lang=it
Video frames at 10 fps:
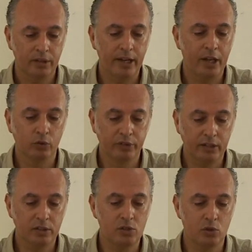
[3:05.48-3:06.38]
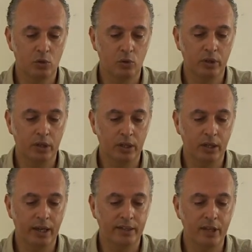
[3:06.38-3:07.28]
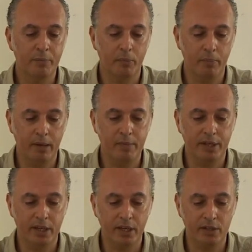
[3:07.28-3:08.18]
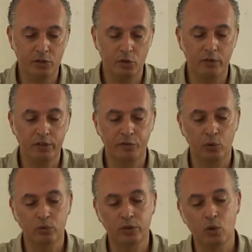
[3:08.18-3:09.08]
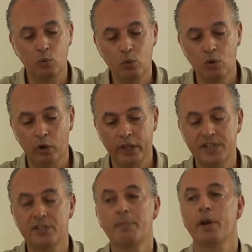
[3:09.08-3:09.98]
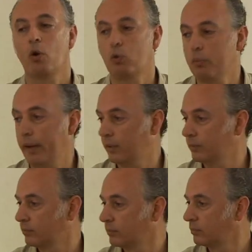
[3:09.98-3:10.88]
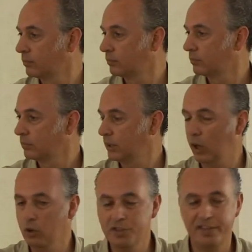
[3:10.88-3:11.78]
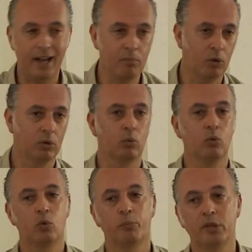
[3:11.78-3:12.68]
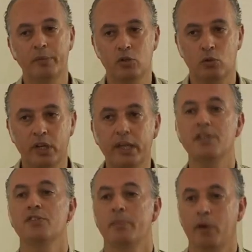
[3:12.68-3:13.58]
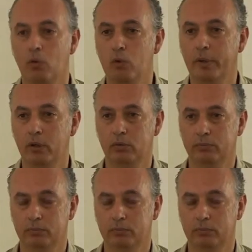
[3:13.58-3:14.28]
delle contraddizioni e dei problemi che si trova di fronte uno che si preoccupa. Allora, noi siamo un gruppo di persone che si preoccupano.